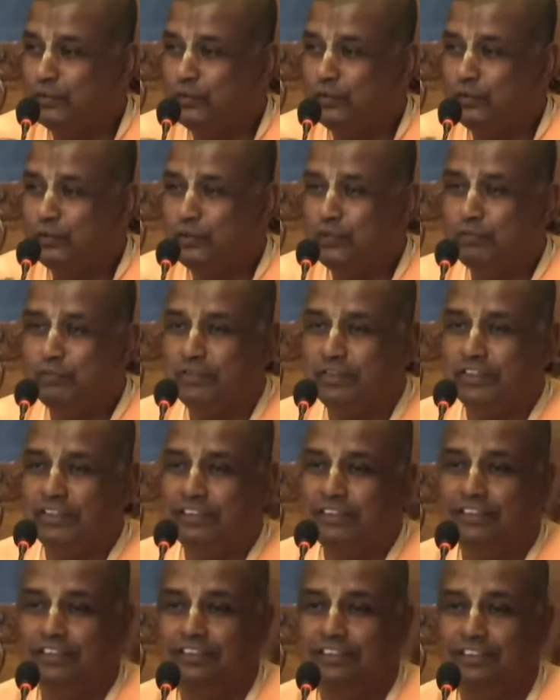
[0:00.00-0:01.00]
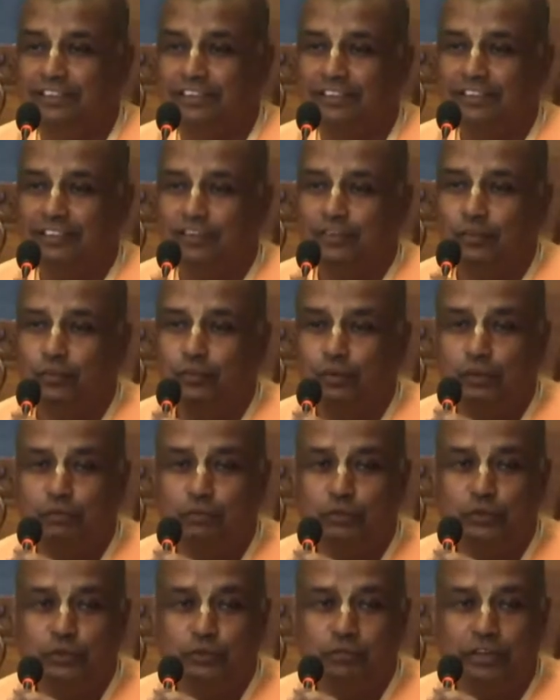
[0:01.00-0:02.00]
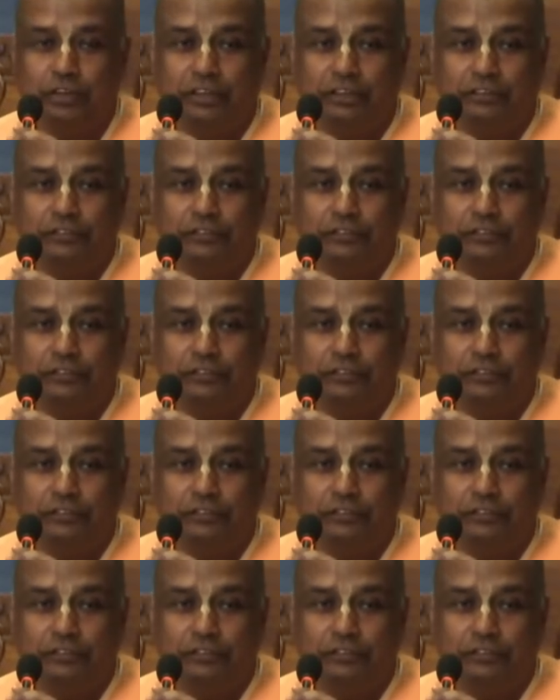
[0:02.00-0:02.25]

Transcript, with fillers: কুড়ি মিনিট খুব অল্প সময়